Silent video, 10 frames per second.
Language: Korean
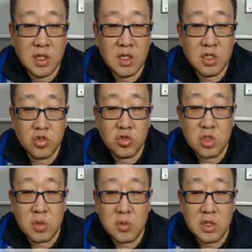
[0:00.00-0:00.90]

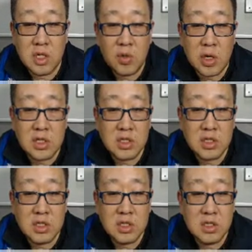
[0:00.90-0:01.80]
중소기업들의 활,
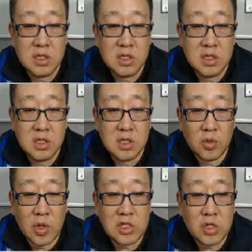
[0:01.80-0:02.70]
그
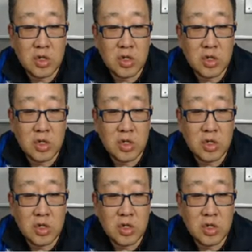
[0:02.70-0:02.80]
활성화를